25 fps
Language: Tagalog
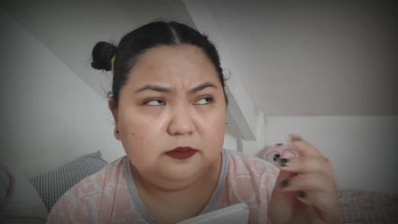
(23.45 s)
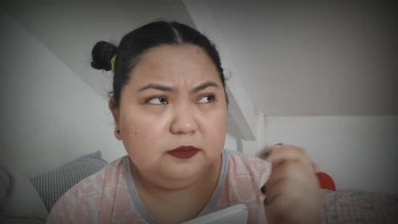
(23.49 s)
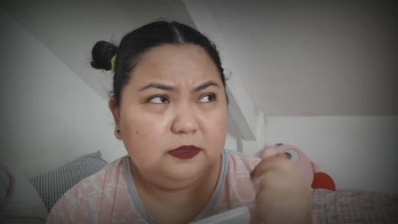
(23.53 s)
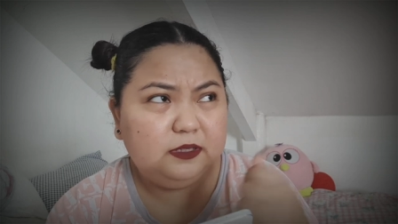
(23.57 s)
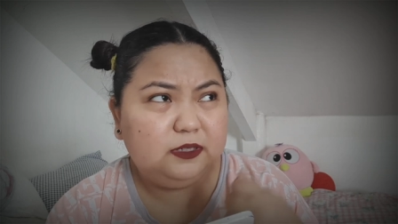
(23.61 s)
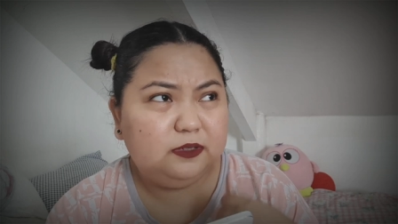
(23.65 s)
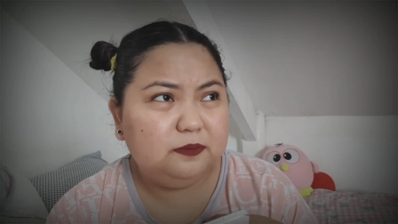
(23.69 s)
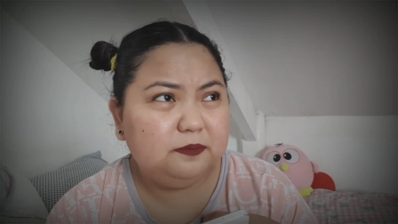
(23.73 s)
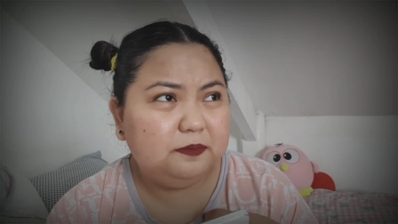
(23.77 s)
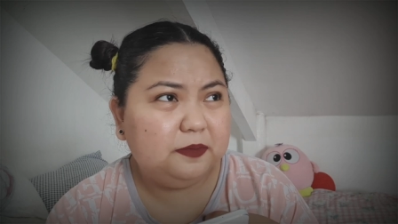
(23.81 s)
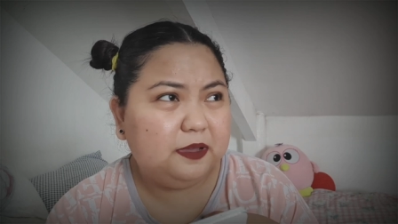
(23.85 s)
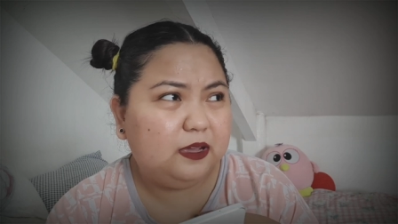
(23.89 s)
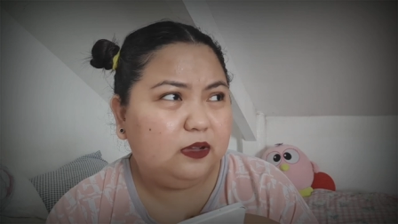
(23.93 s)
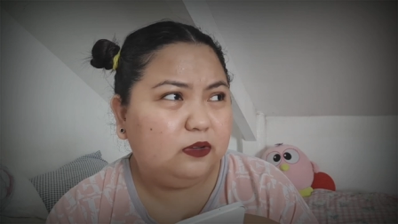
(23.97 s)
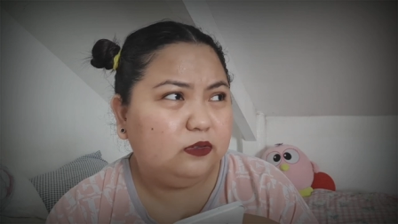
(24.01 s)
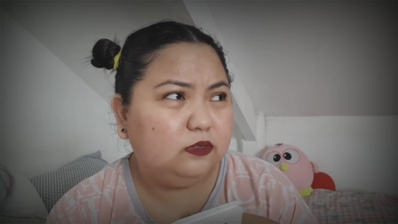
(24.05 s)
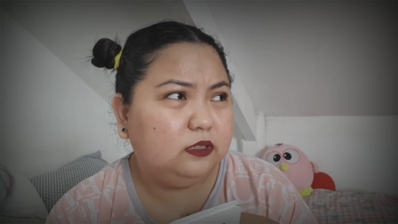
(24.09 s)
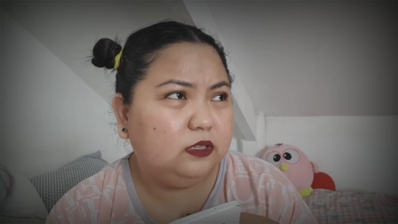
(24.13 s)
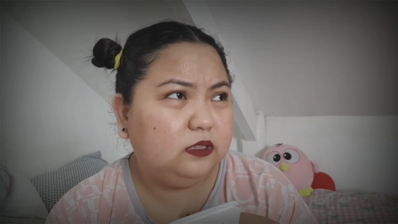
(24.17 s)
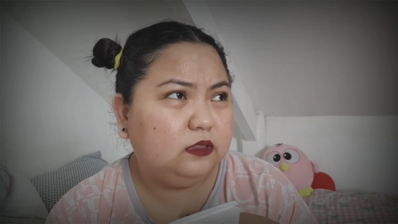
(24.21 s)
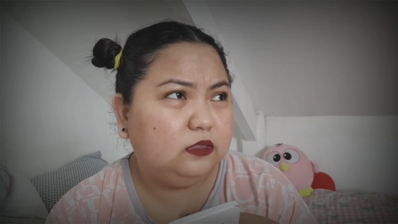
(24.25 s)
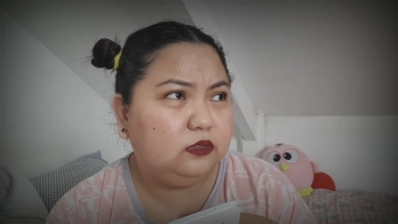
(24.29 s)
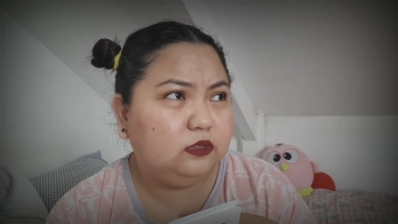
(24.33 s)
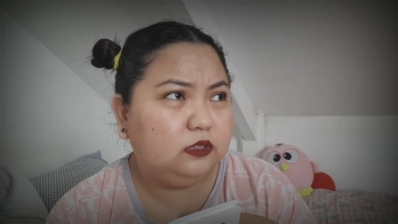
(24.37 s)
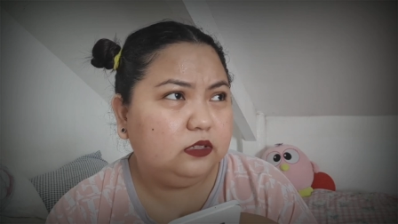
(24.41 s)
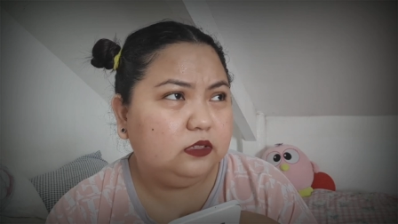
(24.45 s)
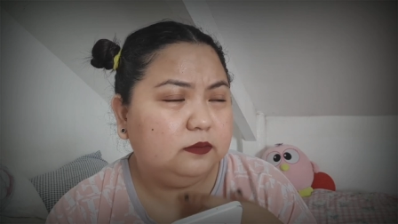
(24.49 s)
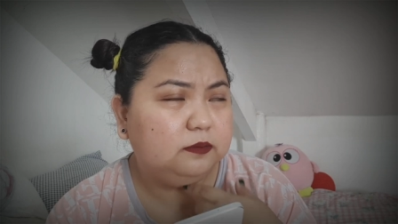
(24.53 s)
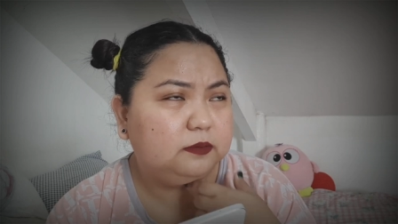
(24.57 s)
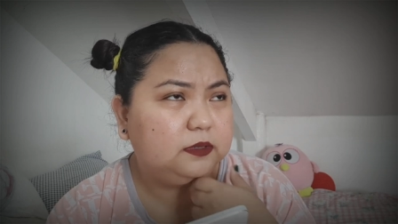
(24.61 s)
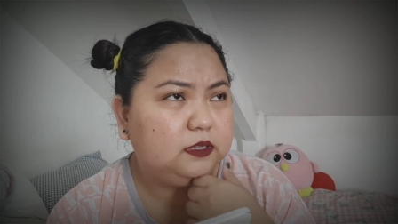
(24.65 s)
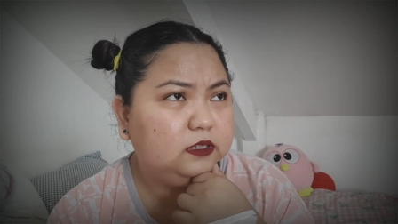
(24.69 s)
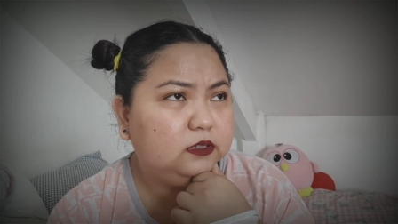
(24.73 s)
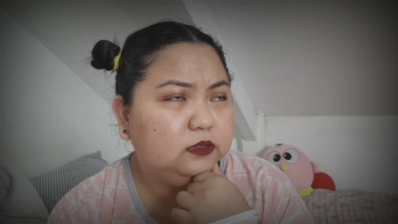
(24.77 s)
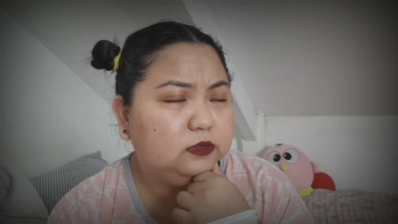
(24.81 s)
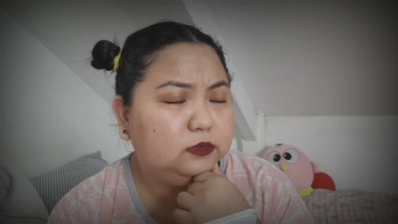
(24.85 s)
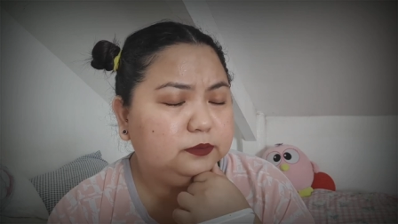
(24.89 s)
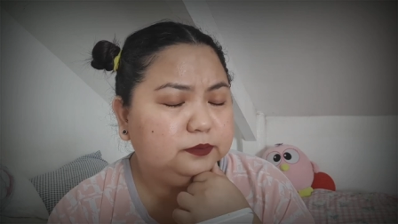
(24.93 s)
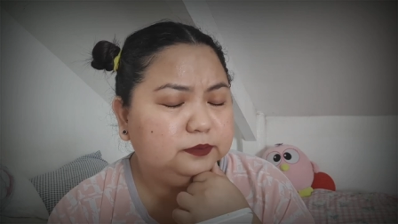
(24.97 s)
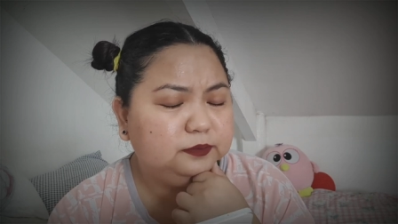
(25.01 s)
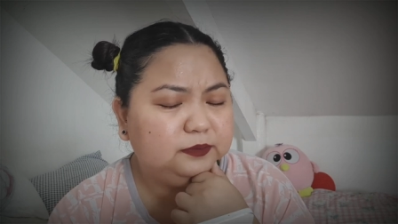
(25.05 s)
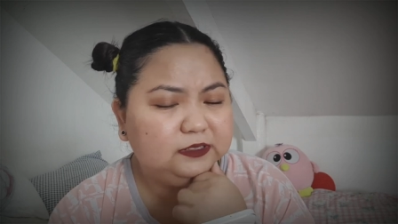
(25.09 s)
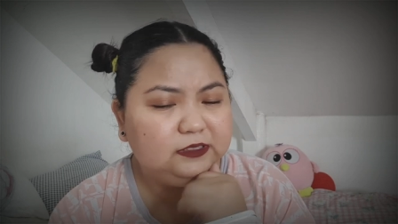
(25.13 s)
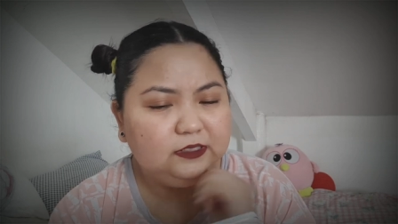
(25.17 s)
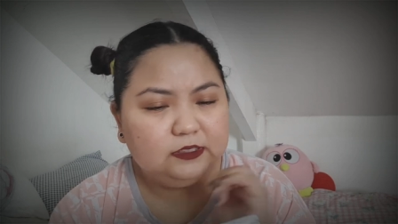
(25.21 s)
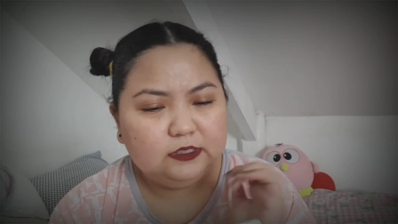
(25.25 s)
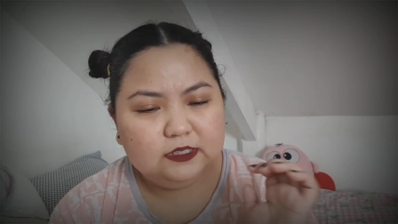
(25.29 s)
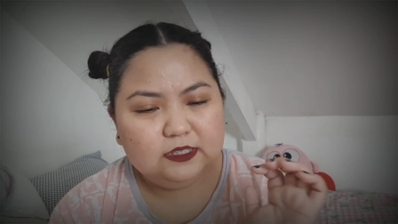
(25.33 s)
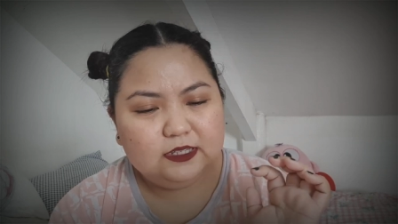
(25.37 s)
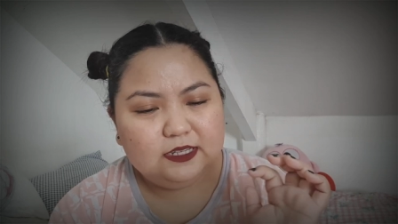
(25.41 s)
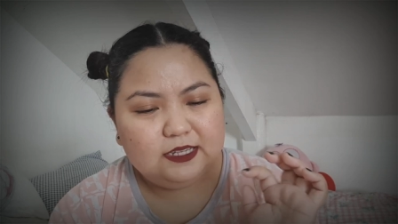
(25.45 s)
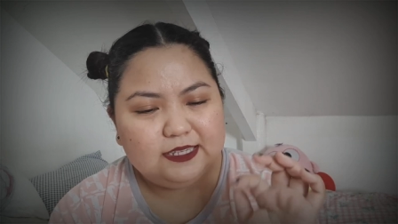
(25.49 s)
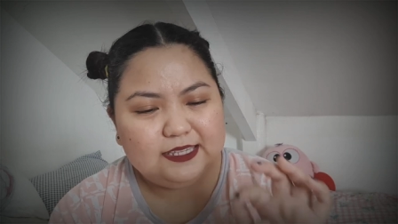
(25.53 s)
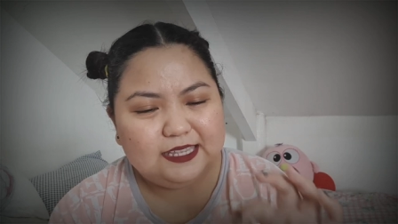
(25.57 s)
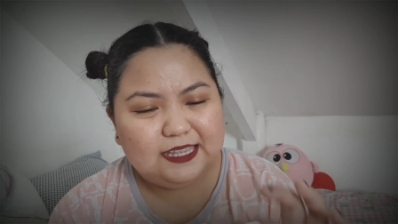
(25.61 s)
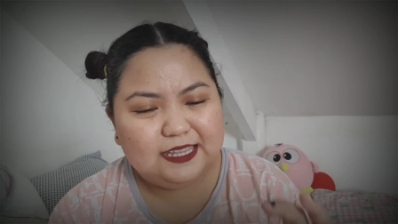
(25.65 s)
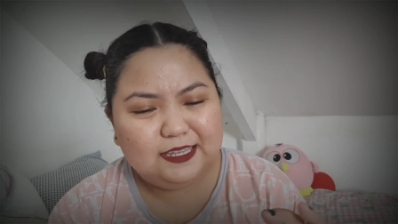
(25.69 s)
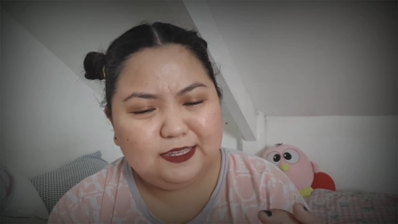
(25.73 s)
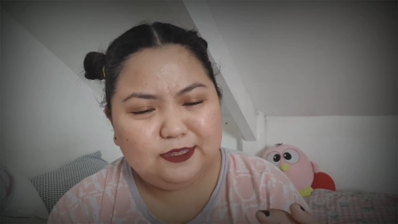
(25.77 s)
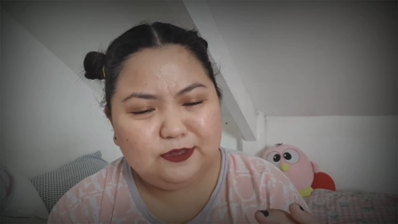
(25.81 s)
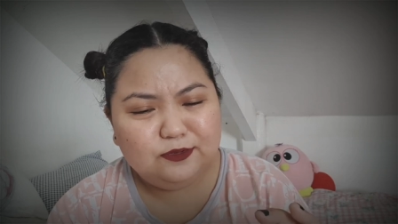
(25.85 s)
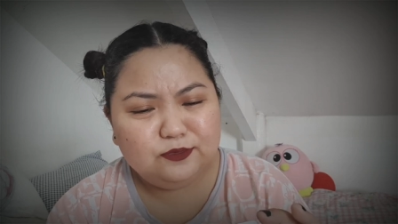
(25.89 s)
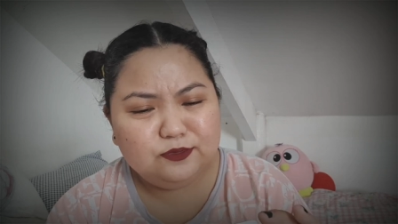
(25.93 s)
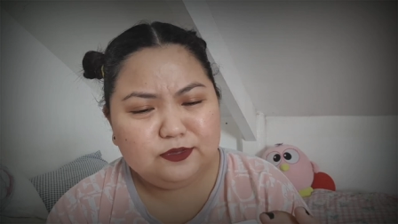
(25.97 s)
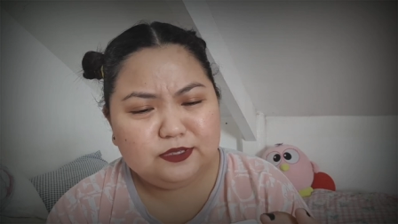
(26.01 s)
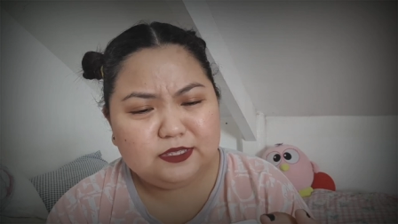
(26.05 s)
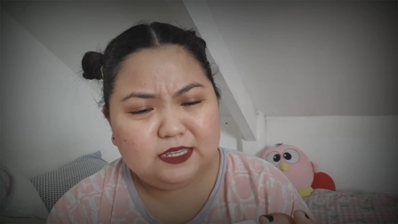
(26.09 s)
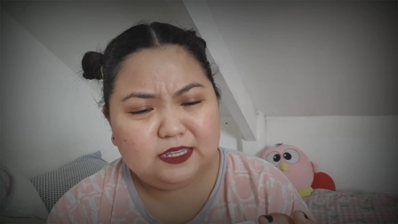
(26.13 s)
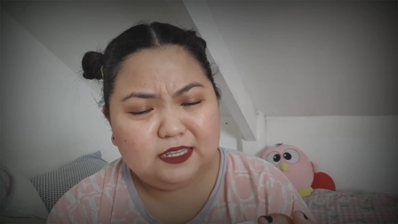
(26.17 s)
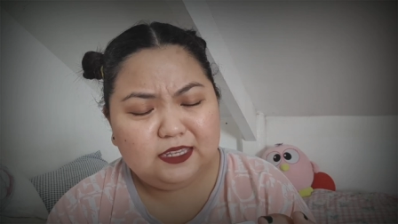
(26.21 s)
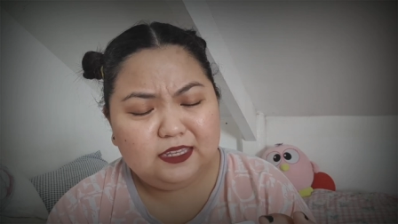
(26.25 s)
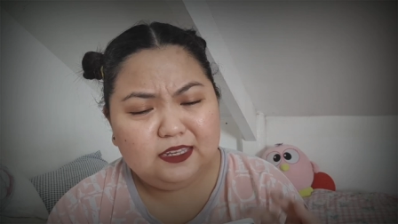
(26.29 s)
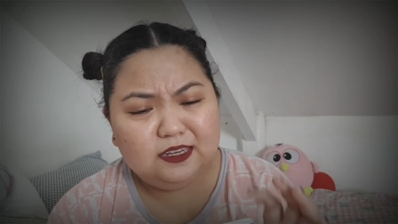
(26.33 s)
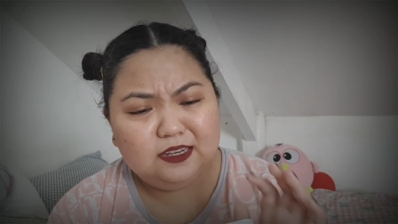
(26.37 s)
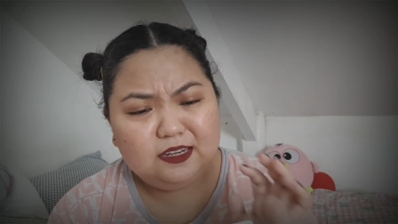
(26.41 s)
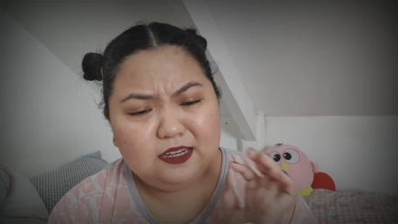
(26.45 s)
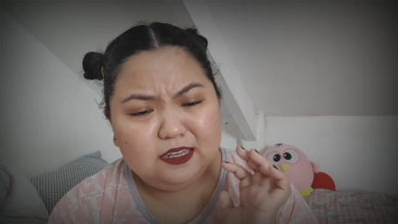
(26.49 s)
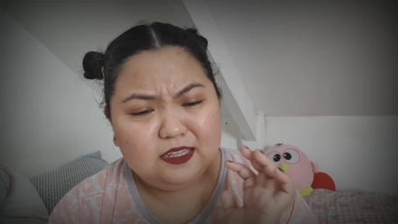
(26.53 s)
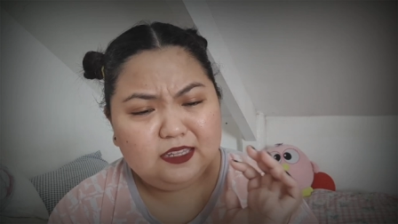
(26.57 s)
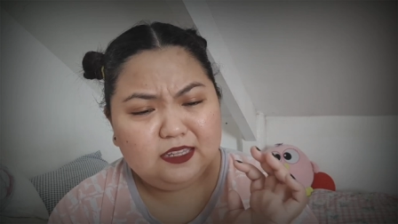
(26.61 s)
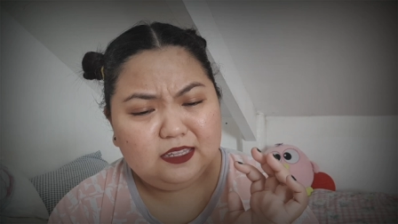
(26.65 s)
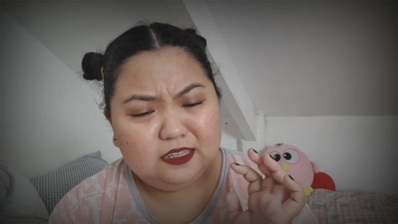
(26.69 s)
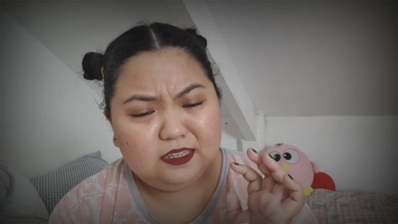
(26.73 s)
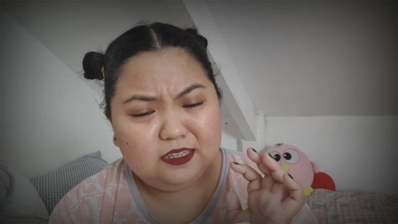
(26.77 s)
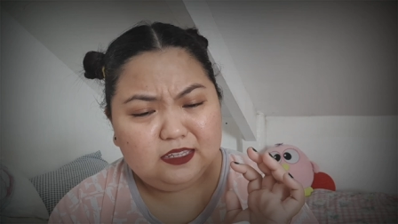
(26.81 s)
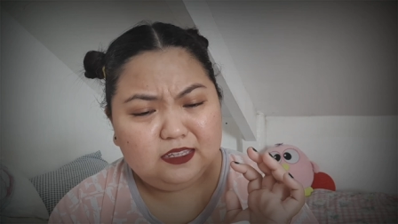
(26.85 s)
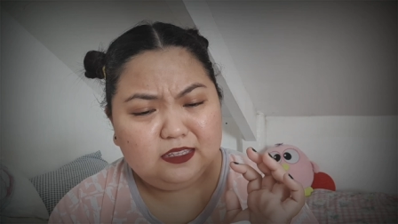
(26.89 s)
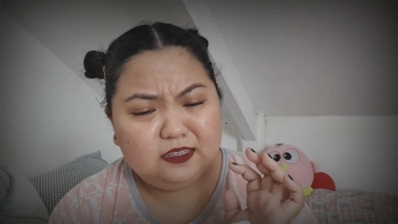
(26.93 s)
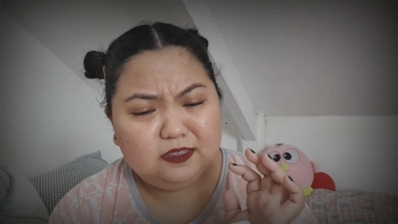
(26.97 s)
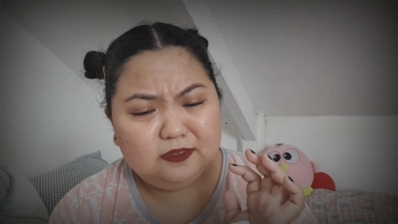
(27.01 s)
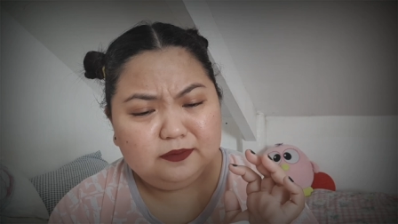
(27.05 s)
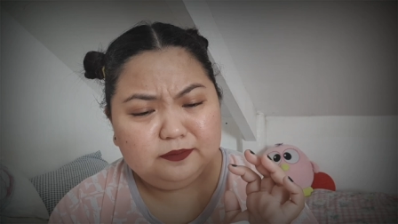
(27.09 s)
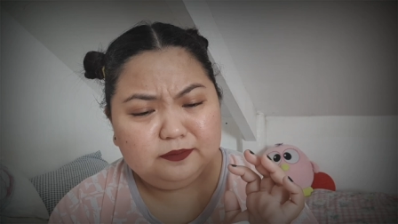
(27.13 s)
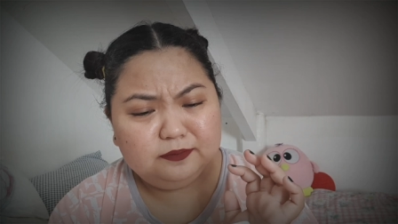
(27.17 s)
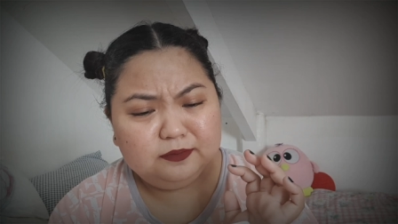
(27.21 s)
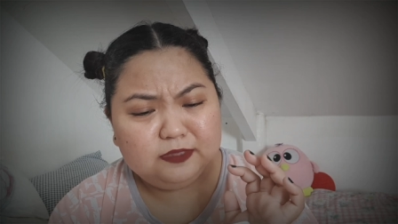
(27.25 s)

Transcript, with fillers: meron pa ako nito eh. Pero, sayang yung sale eh.